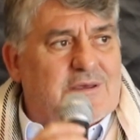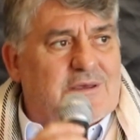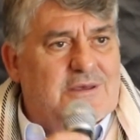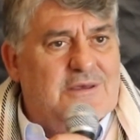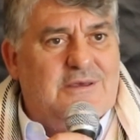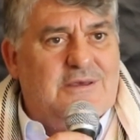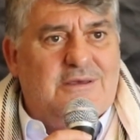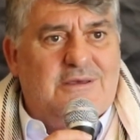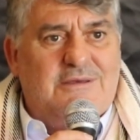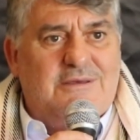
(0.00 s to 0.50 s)

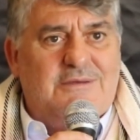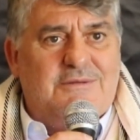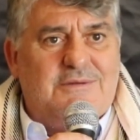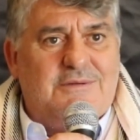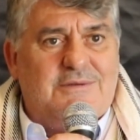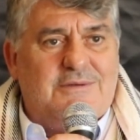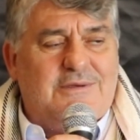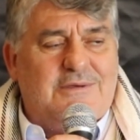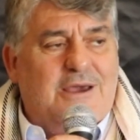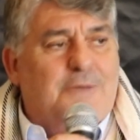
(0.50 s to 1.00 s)
E,
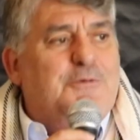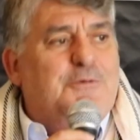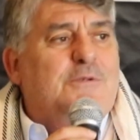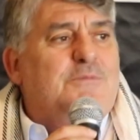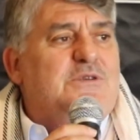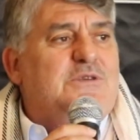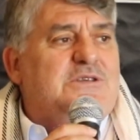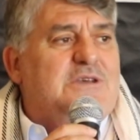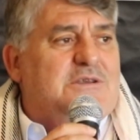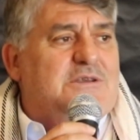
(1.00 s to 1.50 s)

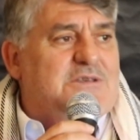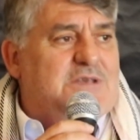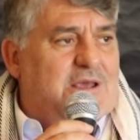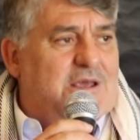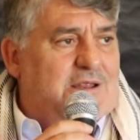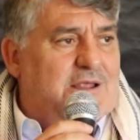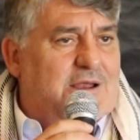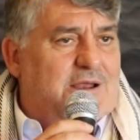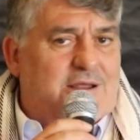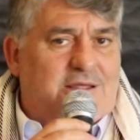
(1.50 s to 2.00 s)
yapılmayacak
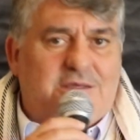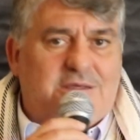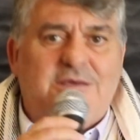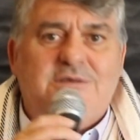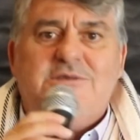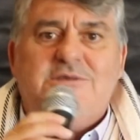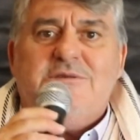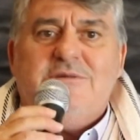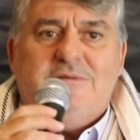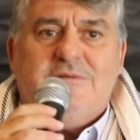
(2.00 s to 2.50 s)
şeylerle de
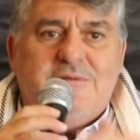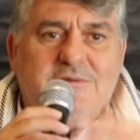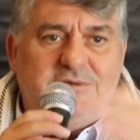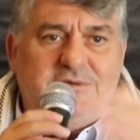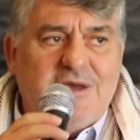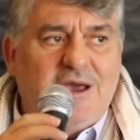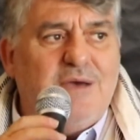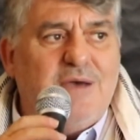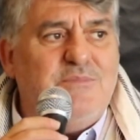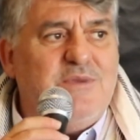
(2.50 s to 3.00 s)
hiç
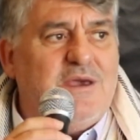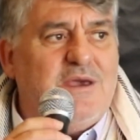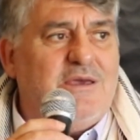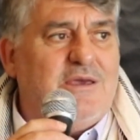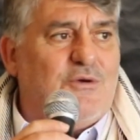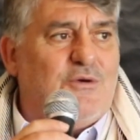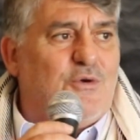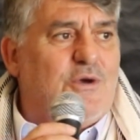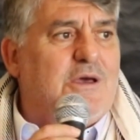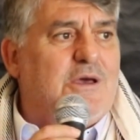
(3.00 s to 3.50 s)

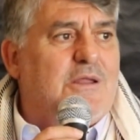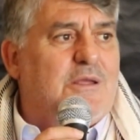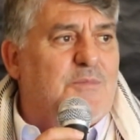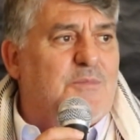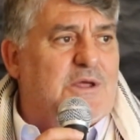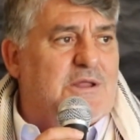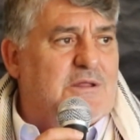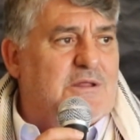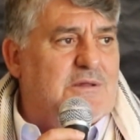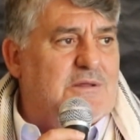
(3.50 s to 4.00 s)
camiayı
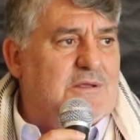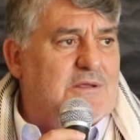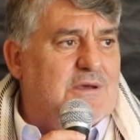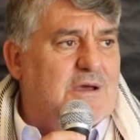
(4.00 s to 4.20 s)
oyalamanın,